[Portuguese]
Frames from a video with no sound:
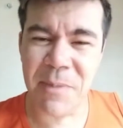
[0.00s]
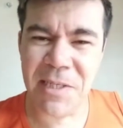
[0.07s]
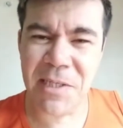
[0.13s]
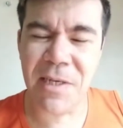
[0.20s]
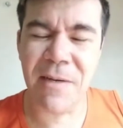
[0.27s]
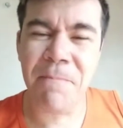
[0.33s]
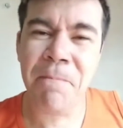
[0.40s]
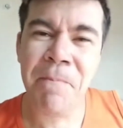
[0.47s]
mas
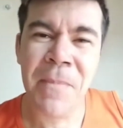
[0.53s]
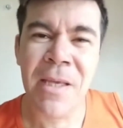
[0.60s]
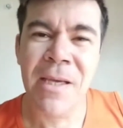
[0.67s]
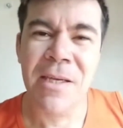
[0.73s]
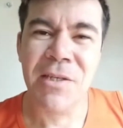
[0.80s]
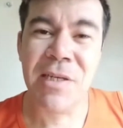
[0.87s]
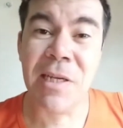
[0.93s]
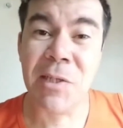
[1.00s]
já,
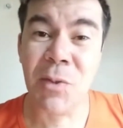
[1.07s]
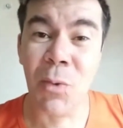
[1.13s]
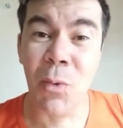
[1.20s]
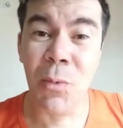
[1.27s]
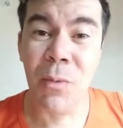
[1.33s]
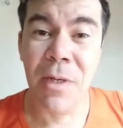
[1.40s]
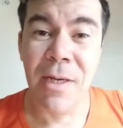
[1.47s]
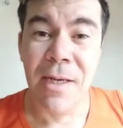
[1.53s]
já
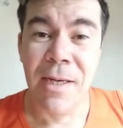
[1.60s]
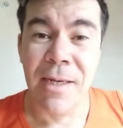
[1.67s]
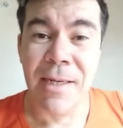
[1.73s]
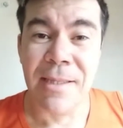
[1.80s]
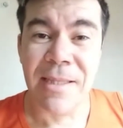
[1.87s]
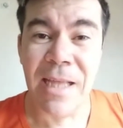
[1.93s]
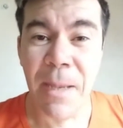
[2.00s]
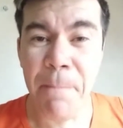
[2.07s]
estou
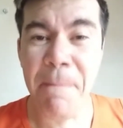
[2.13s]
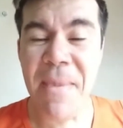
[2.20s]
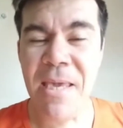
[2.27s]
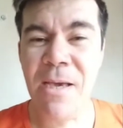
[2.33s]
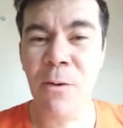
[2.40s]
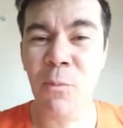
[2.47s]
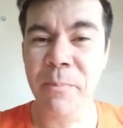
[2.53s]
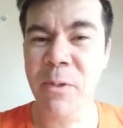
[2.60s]
na
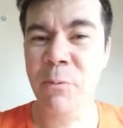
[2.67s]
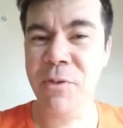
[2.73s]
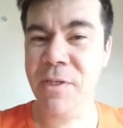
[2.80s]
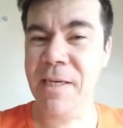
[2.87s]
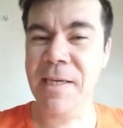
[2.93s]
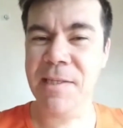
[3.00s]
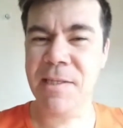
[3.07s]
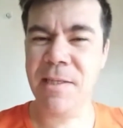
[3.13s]
minha humilde
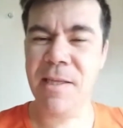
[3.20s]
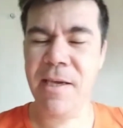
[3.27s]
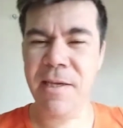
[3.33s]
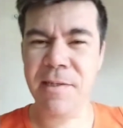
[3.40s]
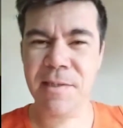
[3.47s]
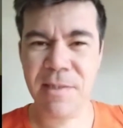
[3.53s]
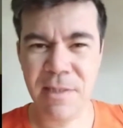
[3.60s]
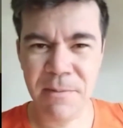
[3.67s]

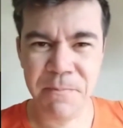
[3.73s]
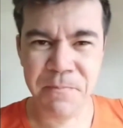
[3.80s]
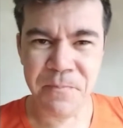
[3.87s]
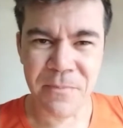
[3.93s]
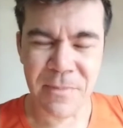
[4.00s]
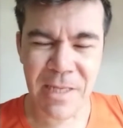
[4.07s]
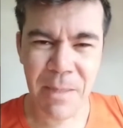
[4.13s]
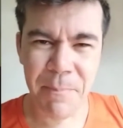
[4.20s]
residência
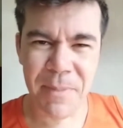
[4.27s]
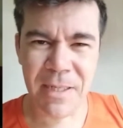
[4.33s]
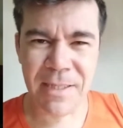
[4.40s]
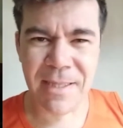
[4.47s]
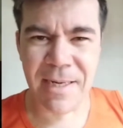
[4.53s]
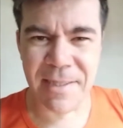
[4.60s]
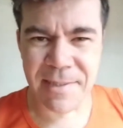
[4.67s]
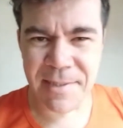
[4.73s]
né, para
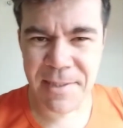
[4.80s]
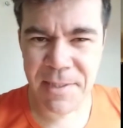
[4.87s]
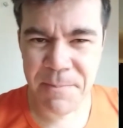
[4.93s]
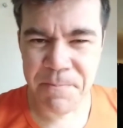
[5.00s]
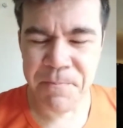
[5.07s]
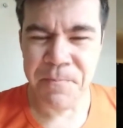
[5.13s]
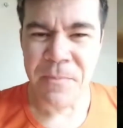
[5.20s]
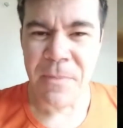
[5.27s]
trazer